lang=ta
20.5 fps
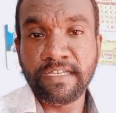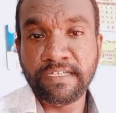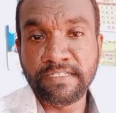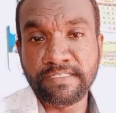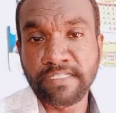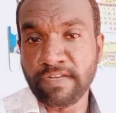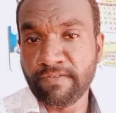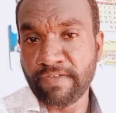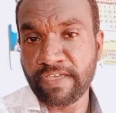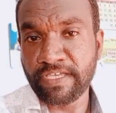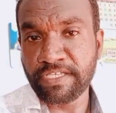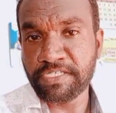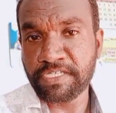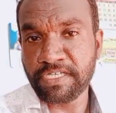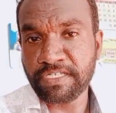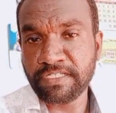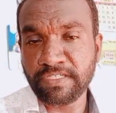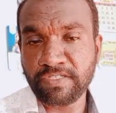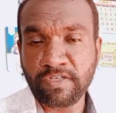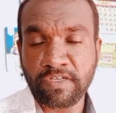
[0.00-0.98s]

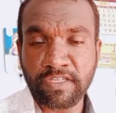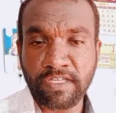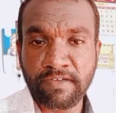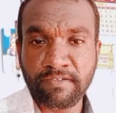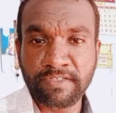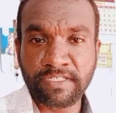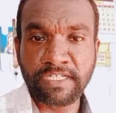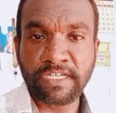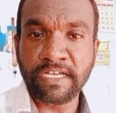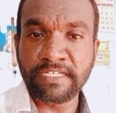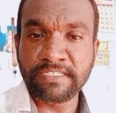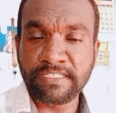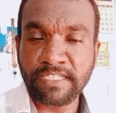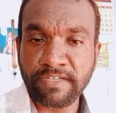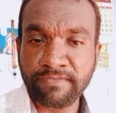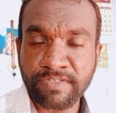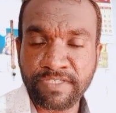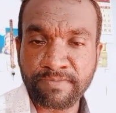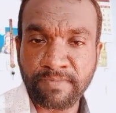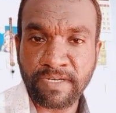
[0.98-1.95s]
ரிசர்வேஷன் ஸோ அதாவது
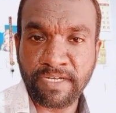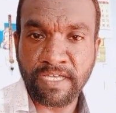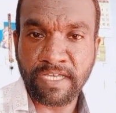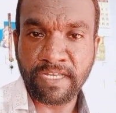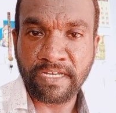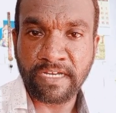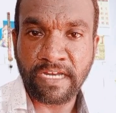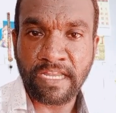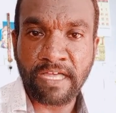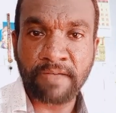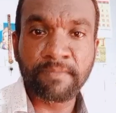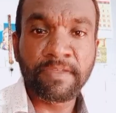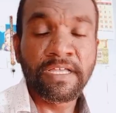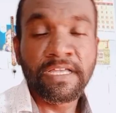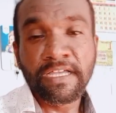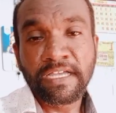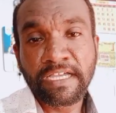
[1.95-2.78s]
எக்ஸ் மேனாக இருக்கலாம்